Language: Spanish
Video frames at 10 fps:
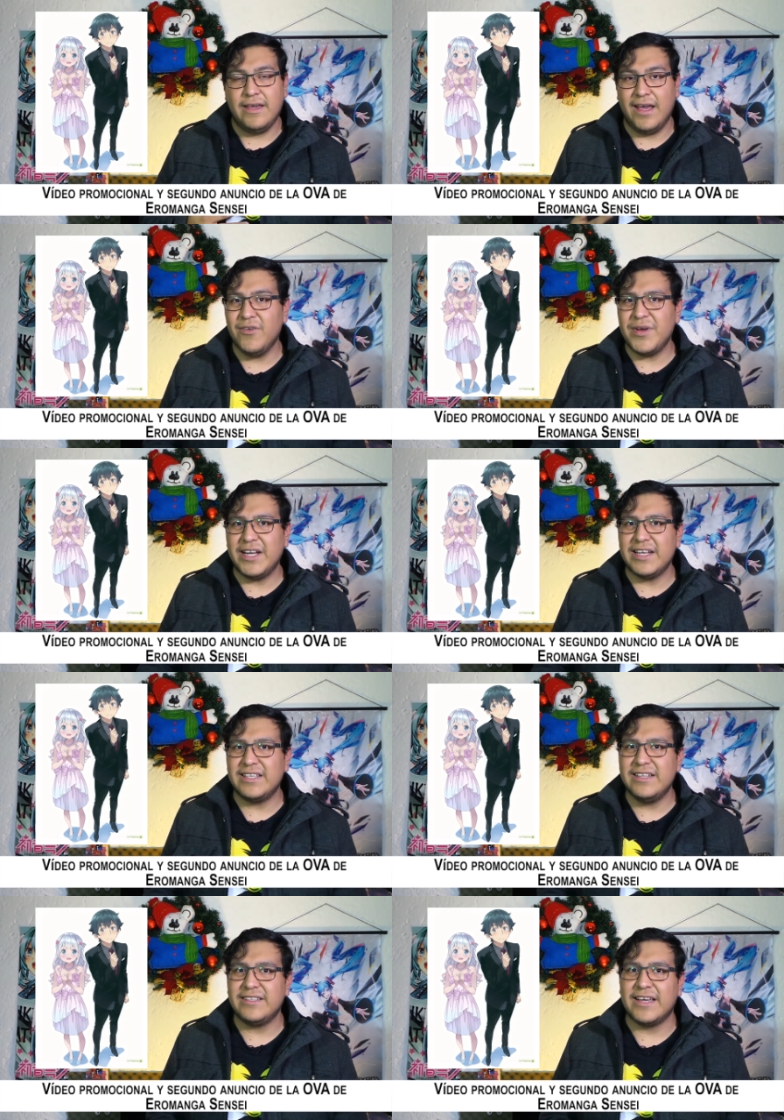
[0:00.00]
Ero Manga
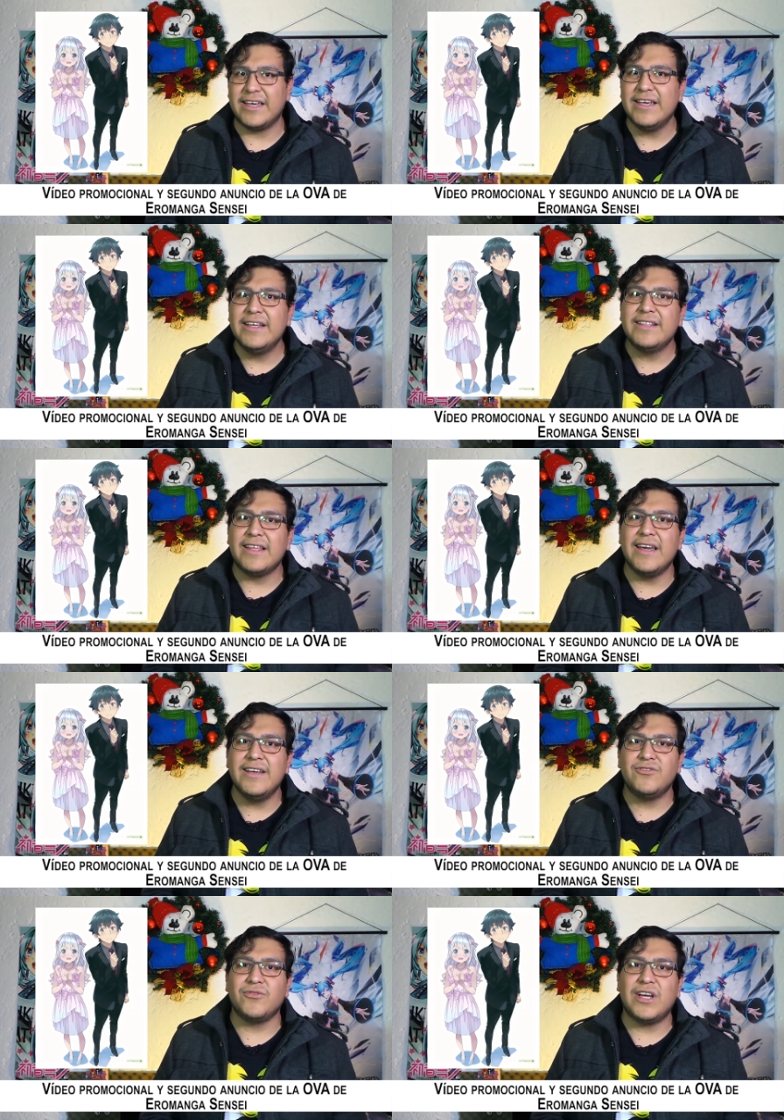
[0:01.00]
Sensei
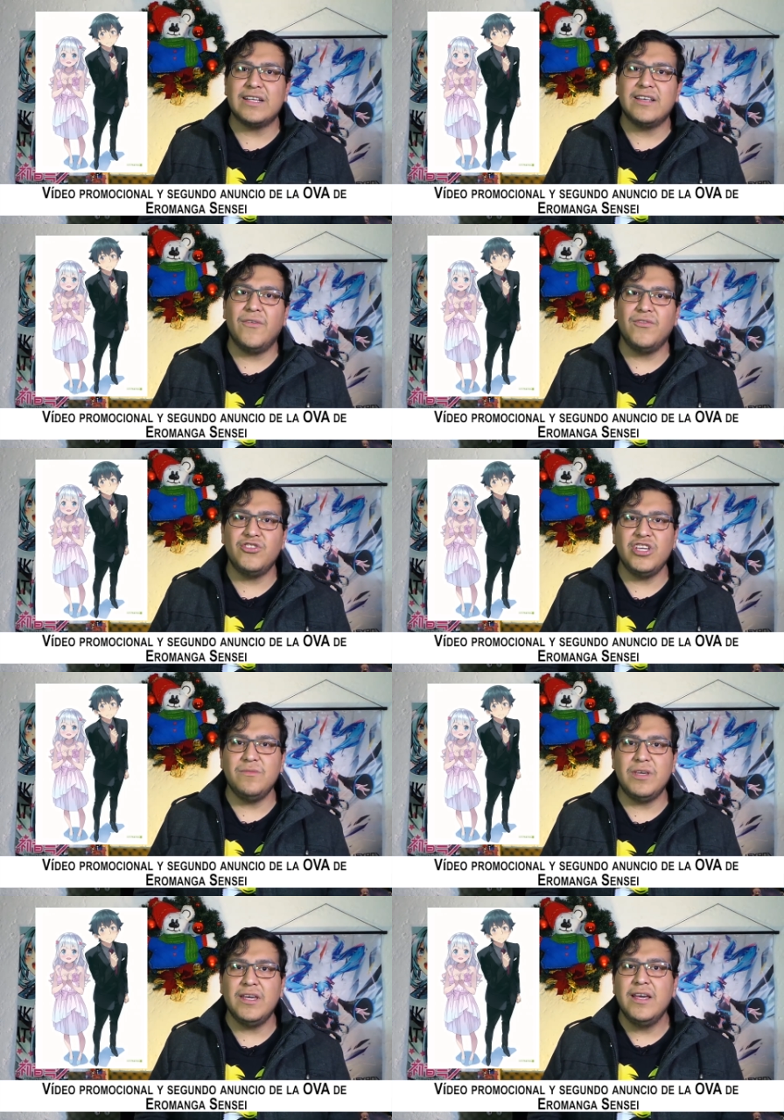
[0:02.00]
de Tsukasa
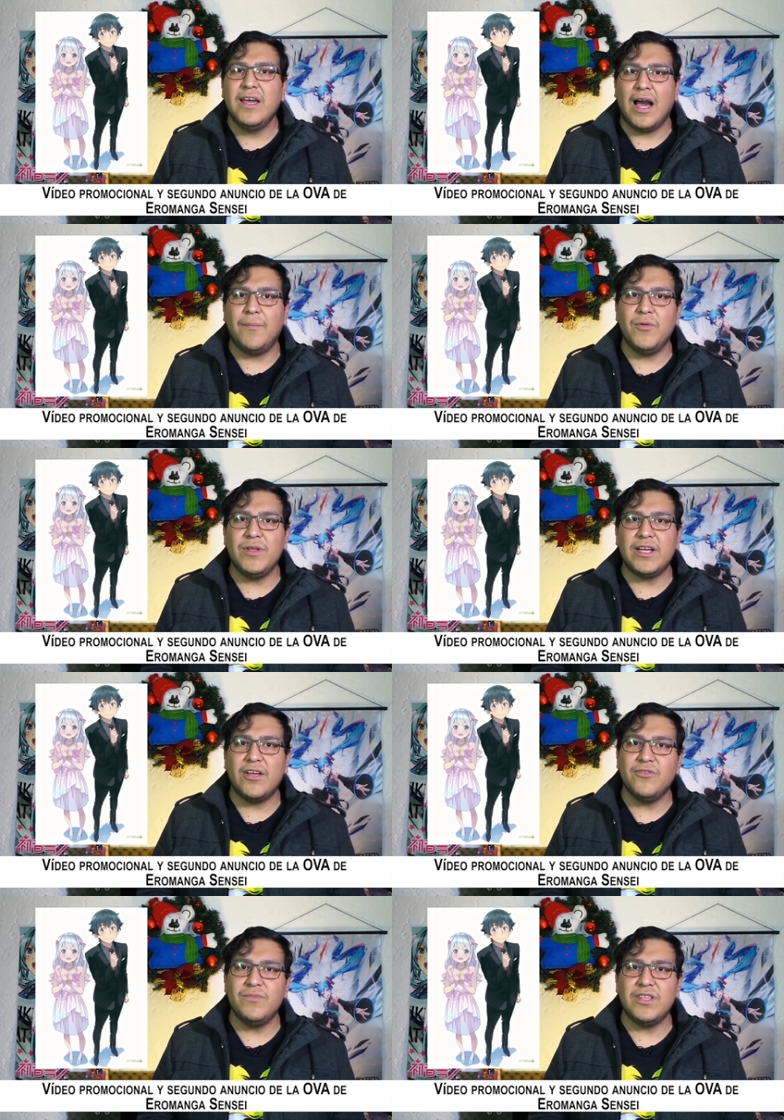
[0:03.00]
Fushimi ha
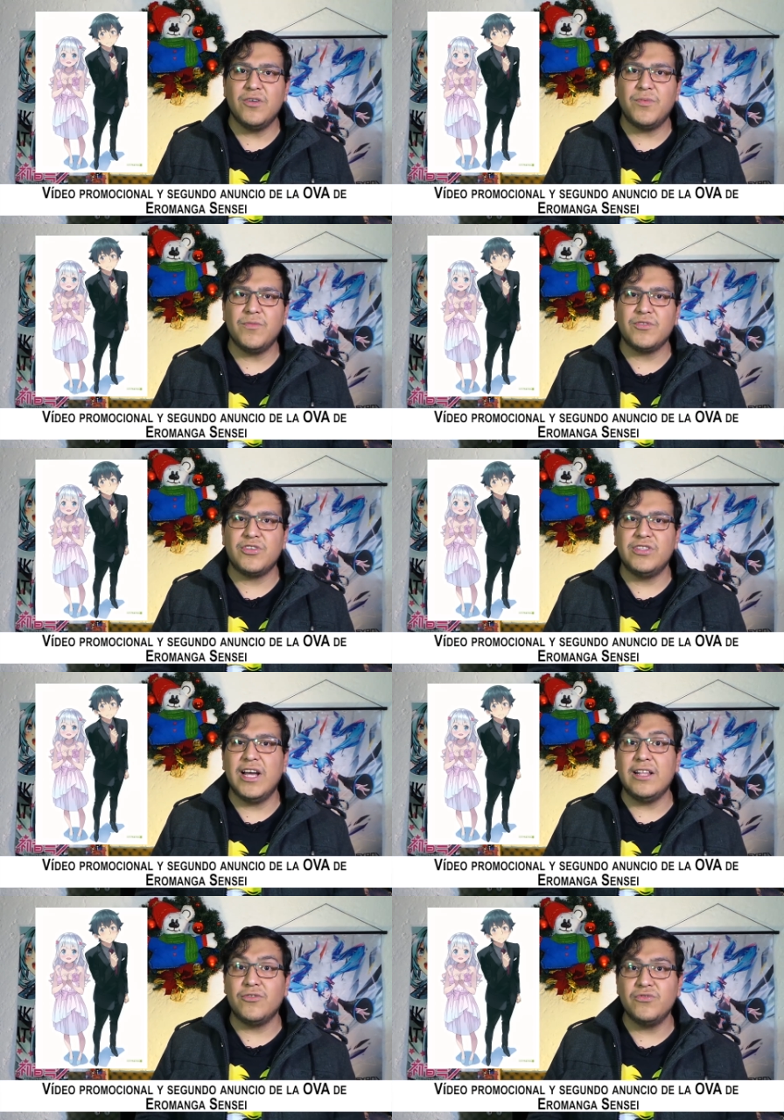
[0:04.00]
publicado un video
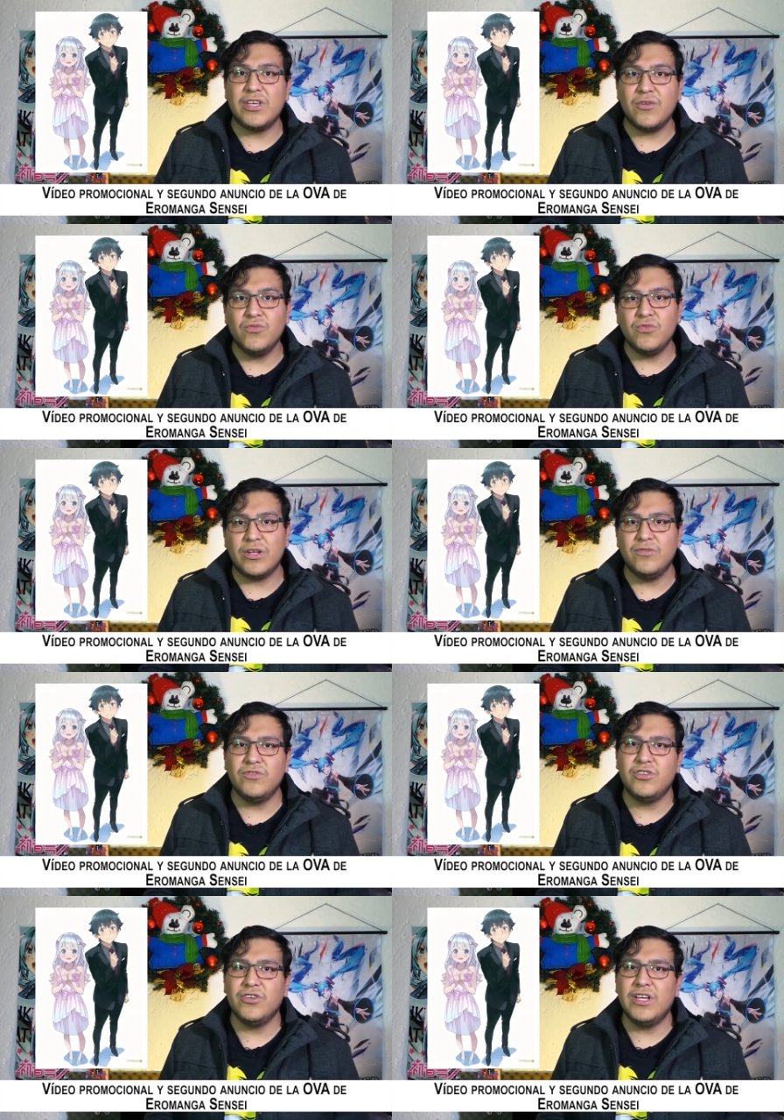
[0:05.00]
promocional y un segundo
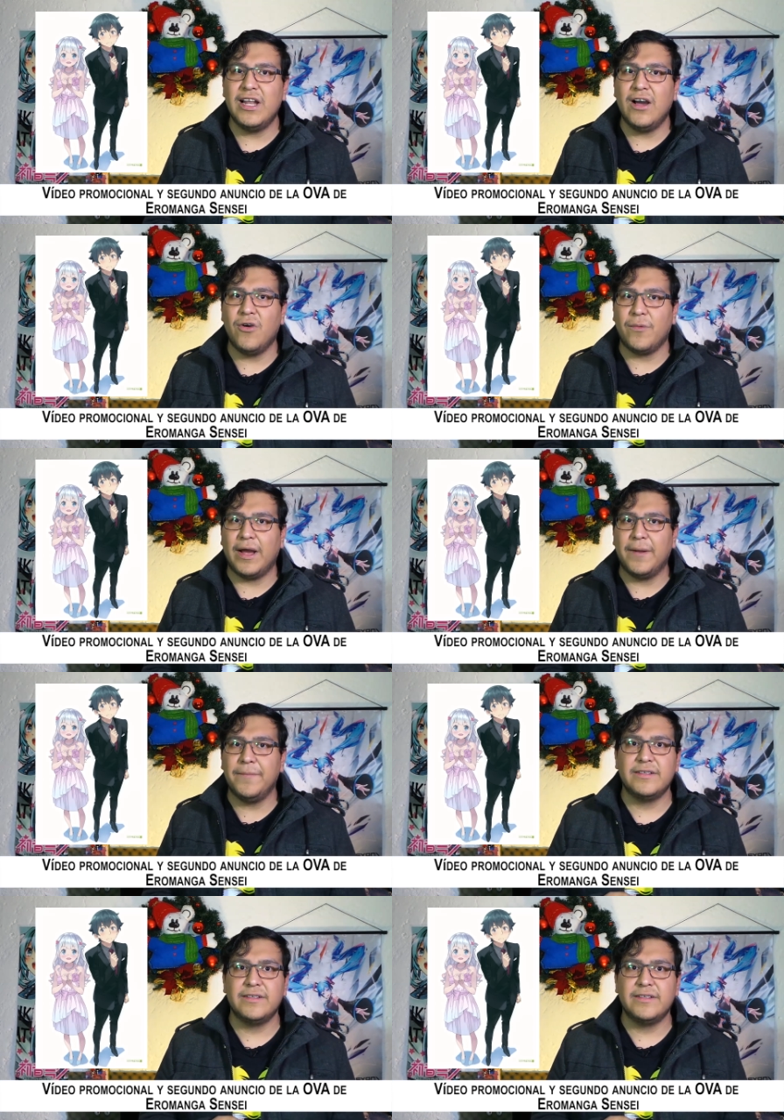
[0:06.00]
anuncio de la OVA.